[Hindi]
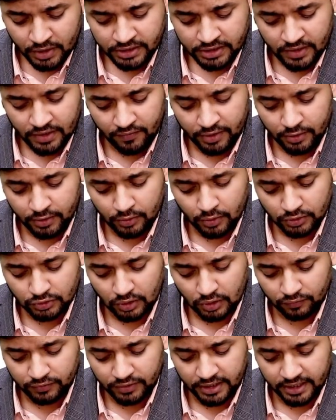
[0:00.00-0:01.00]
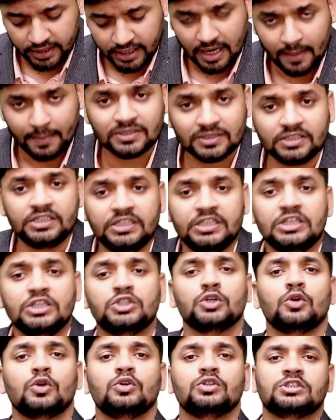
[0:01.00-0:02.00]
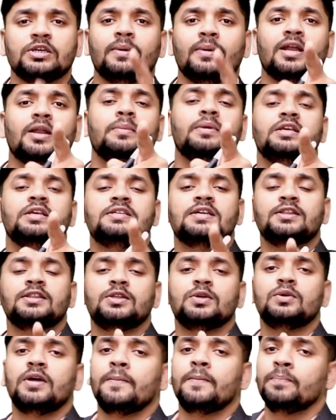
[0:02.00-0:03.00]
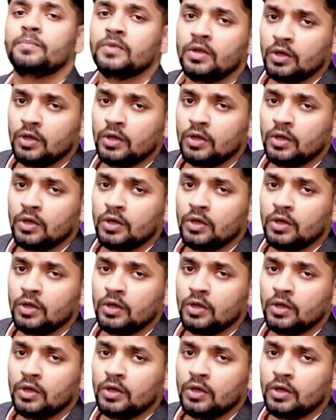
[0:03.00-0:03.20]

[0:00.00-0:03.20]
ये वन नोट सॉफ्टवेयर अगर आप एज अ टीचर हो इसके बारे में नहीं जानते हो ना